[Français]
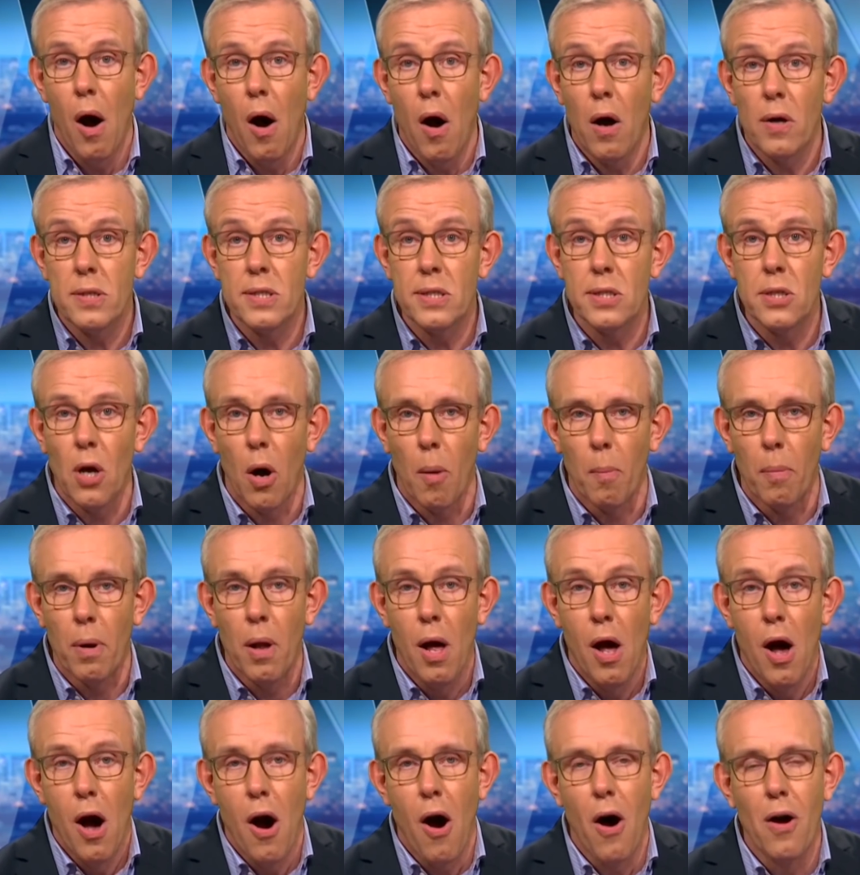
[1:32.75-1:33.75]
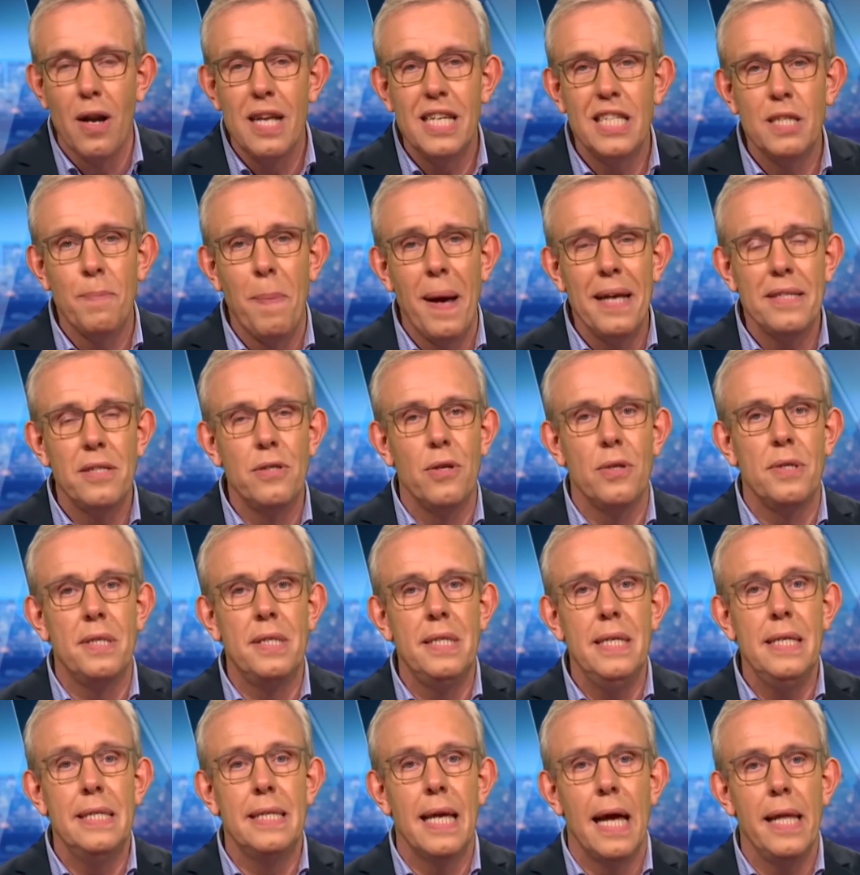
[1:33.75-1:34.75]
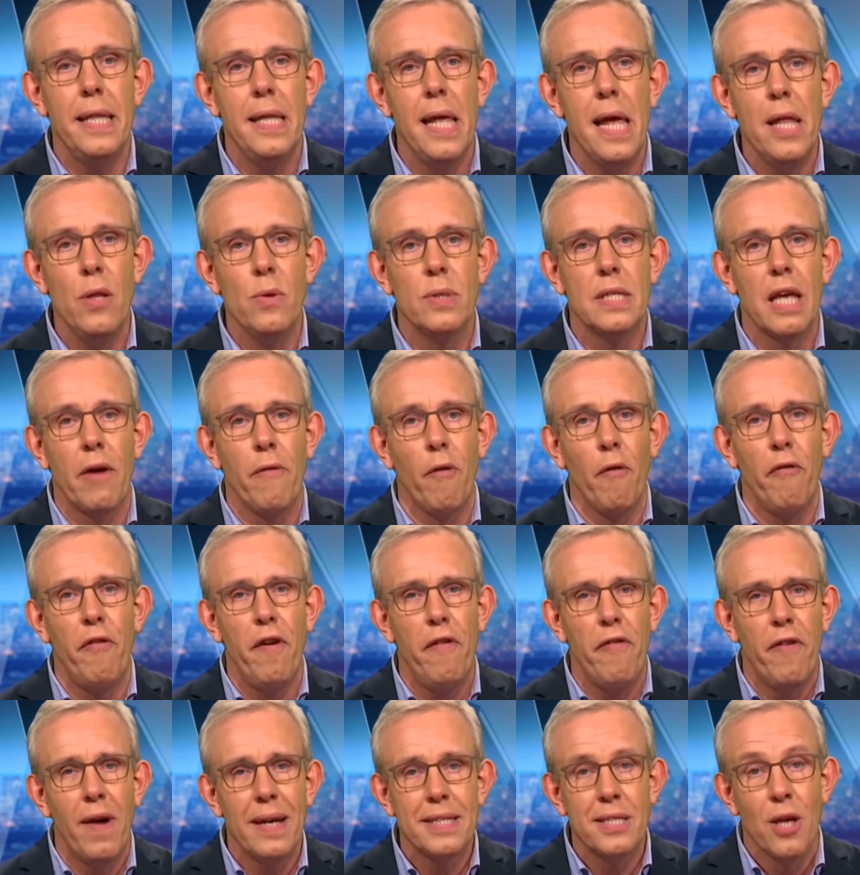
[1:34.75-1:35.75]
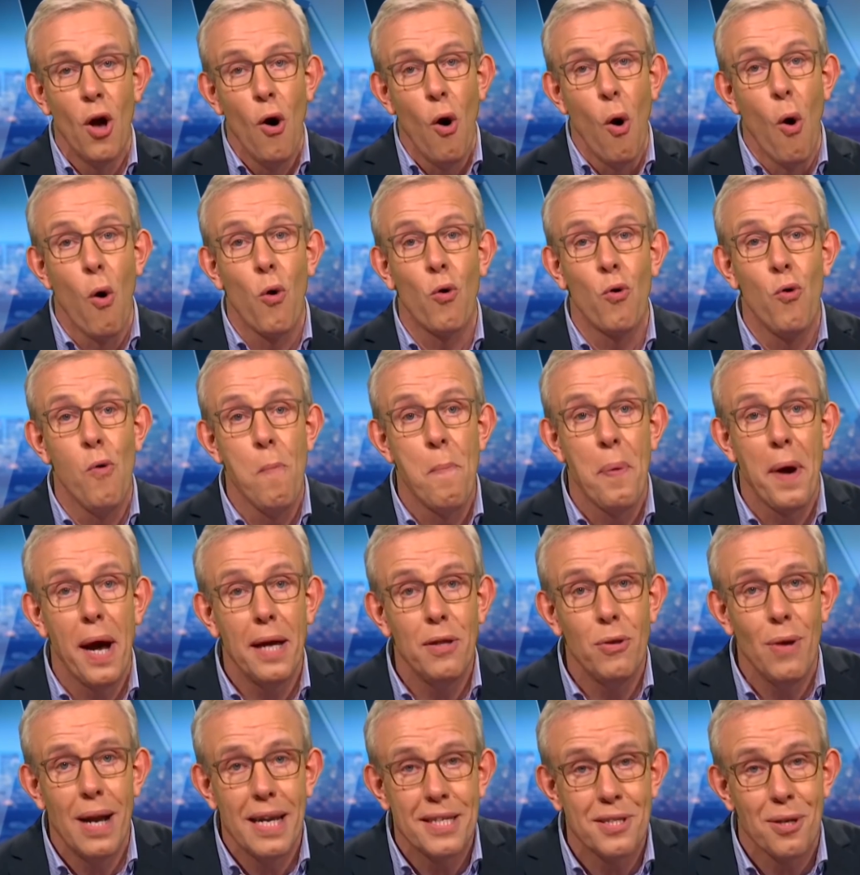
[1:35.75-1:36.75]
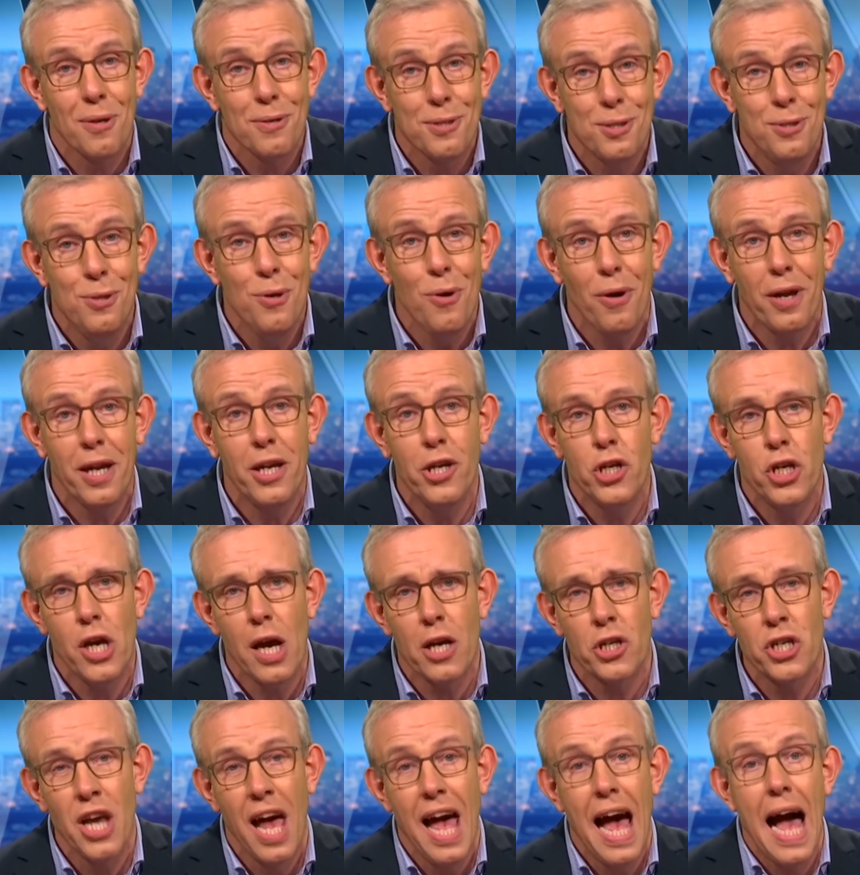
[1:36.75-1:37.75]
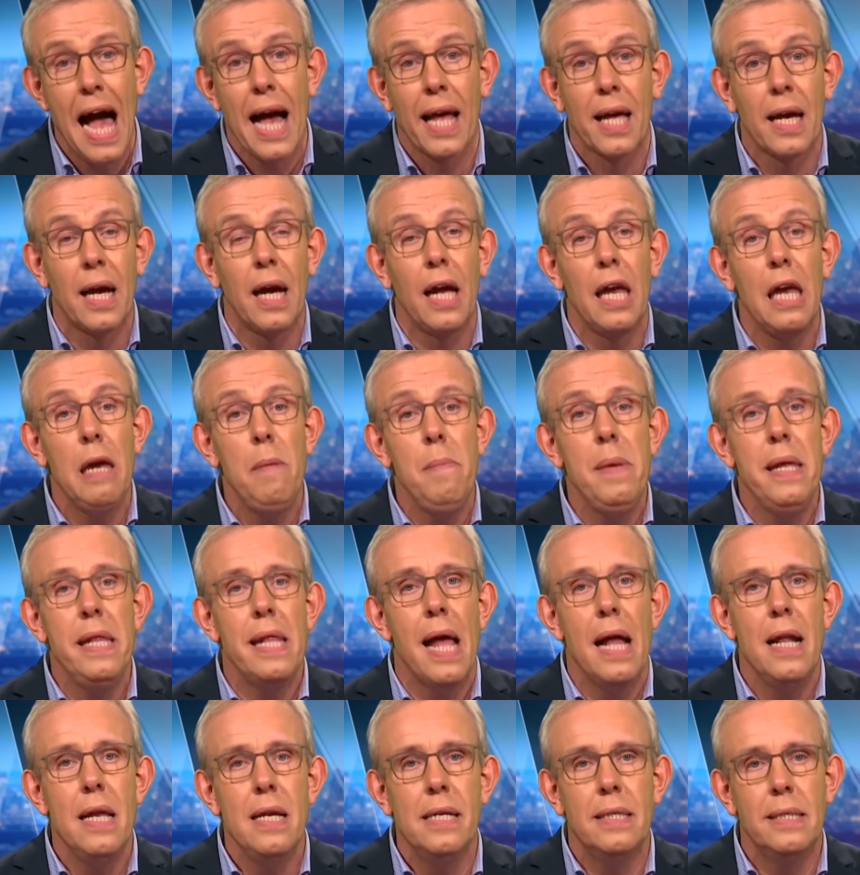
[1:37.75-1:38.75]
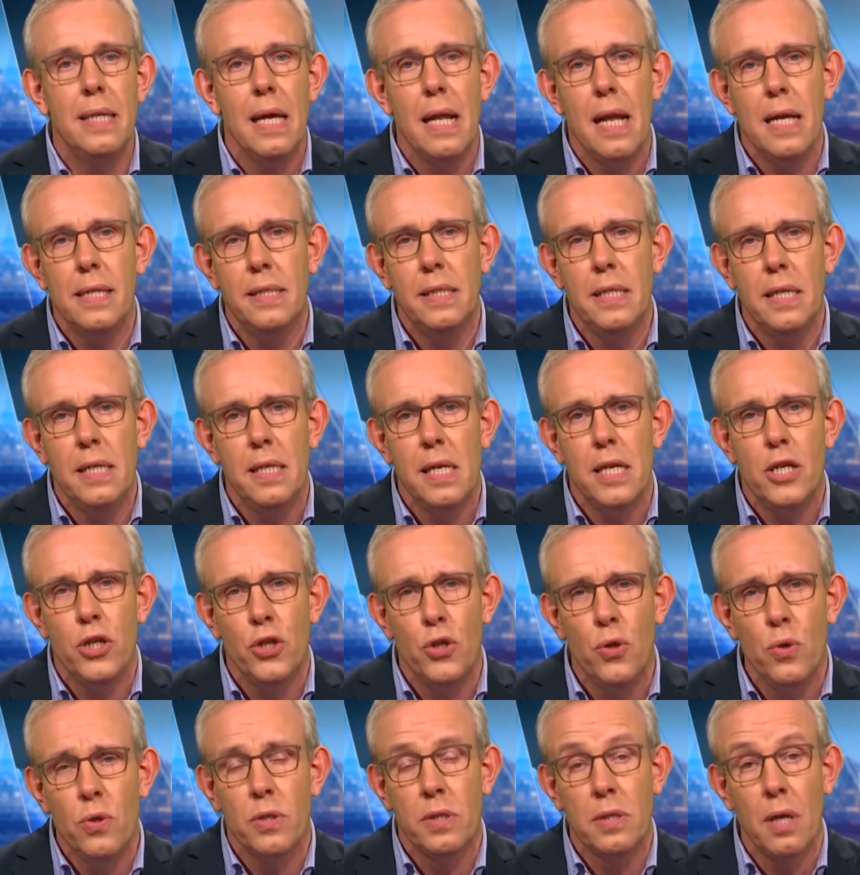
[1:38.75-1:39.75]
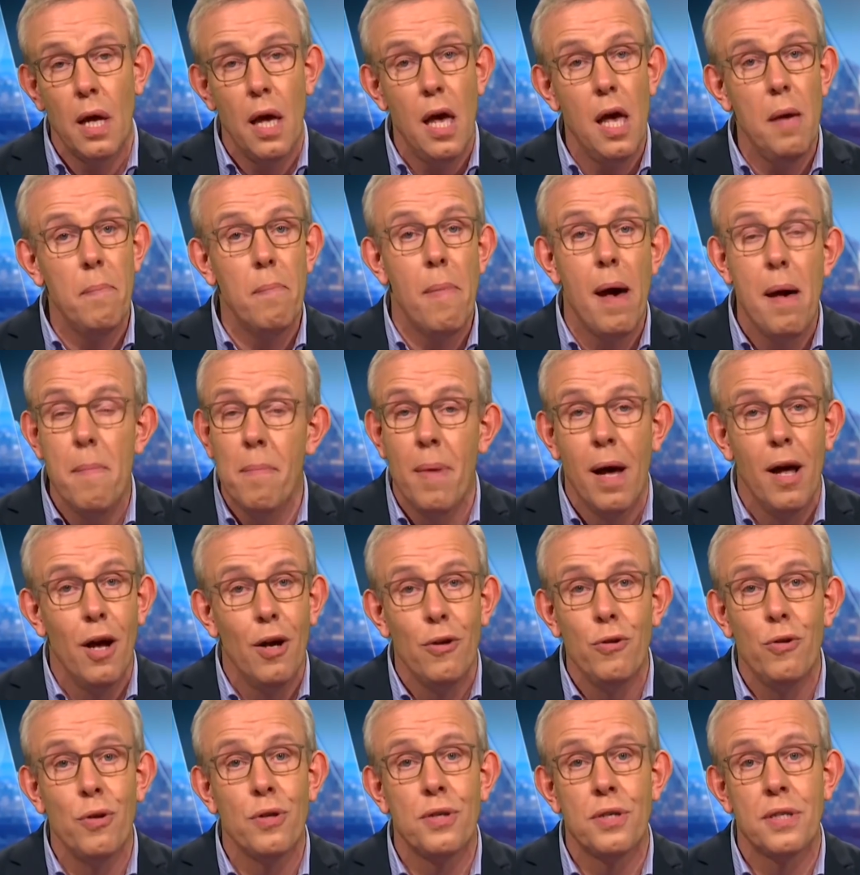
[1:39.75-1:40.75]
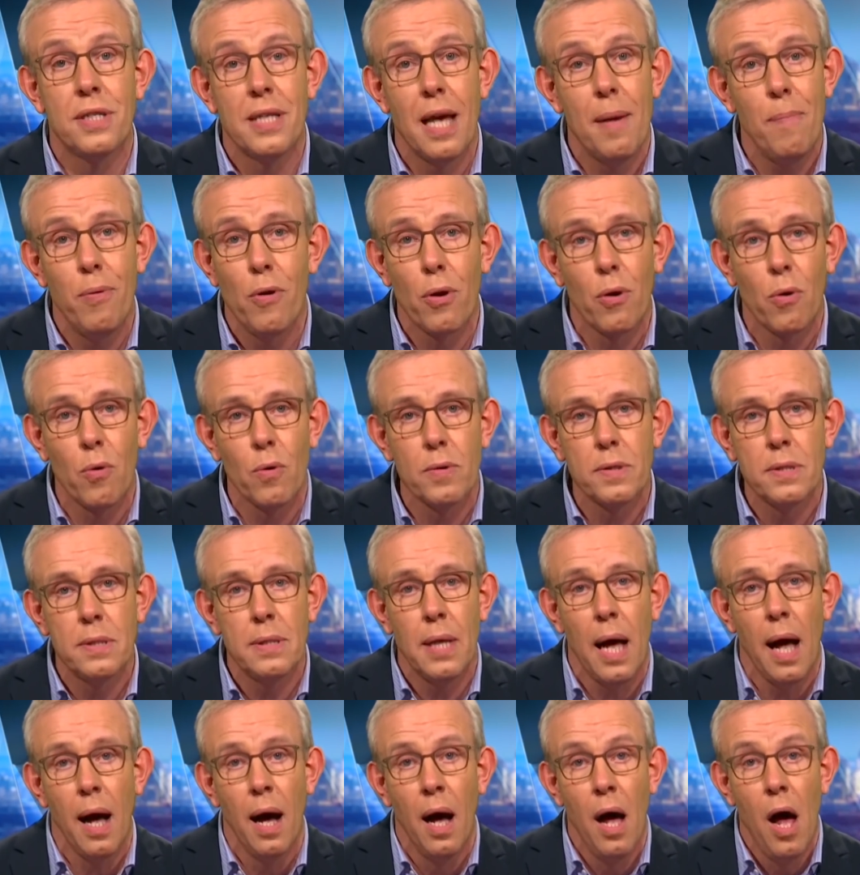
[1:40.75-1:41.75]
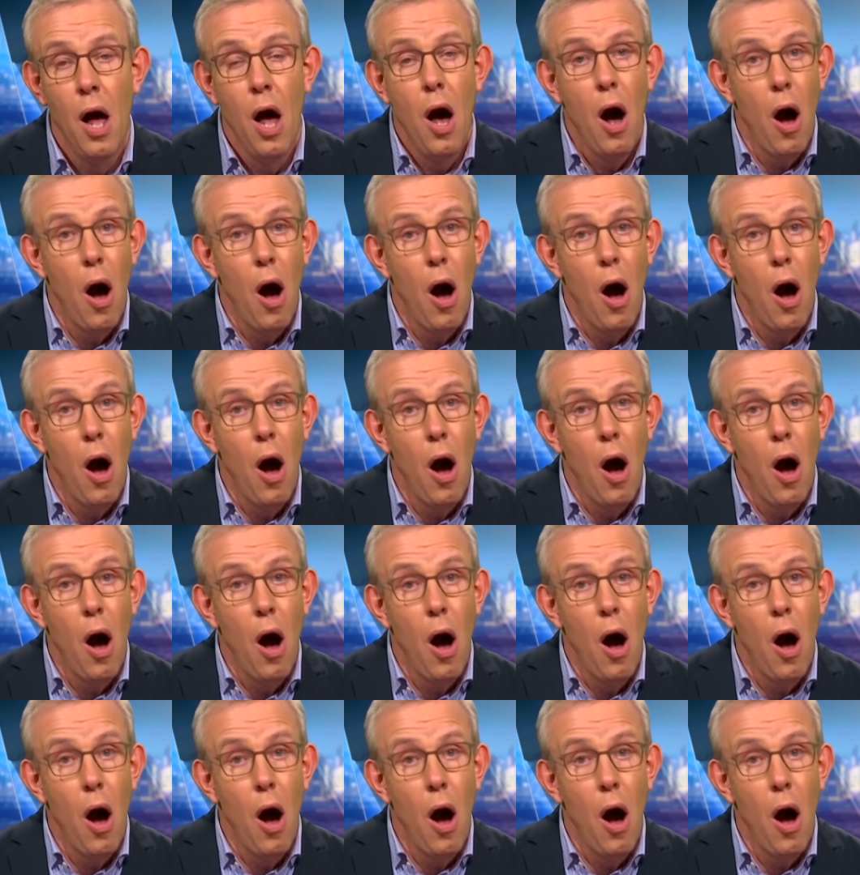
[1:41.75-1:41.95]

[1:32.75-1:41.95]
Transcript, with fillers: Ensemble, en l'espace de six années, nous avons fait face au près de la censure qui cherche à criminaliser les idées justes et même de simples constats.